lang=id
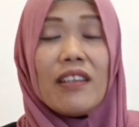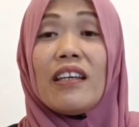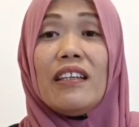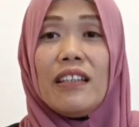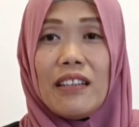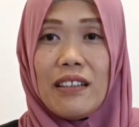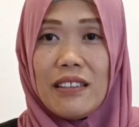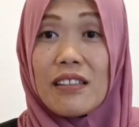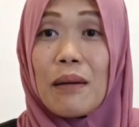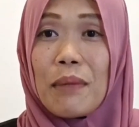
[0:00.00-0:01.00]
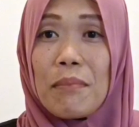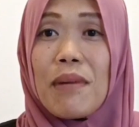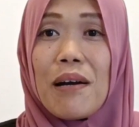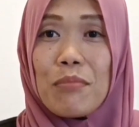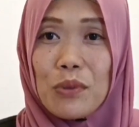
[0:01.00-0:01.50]
ya ini tadi sama
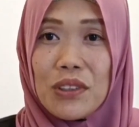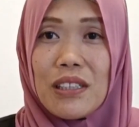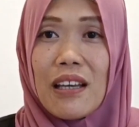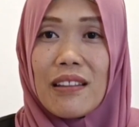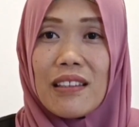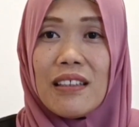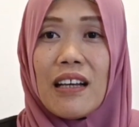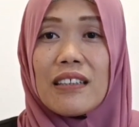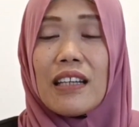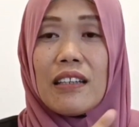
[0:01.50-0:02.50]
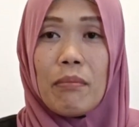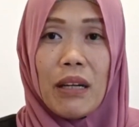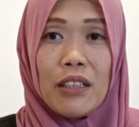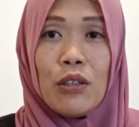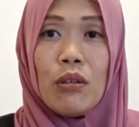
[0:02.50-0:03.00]
Mbak Mujiati yang dari
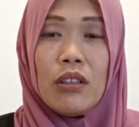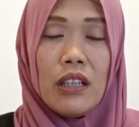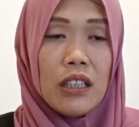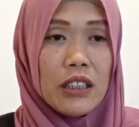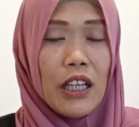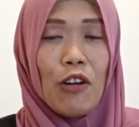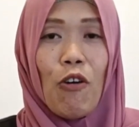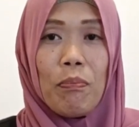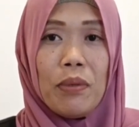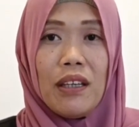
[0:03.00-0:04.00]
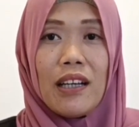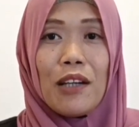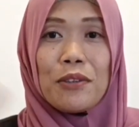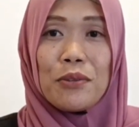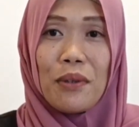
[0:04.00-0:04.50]
Madiun ya saya ngopi
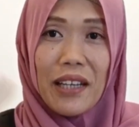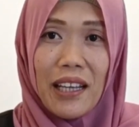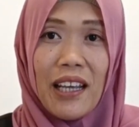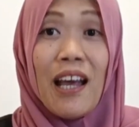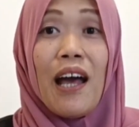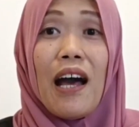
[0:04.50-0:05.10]
kalau sore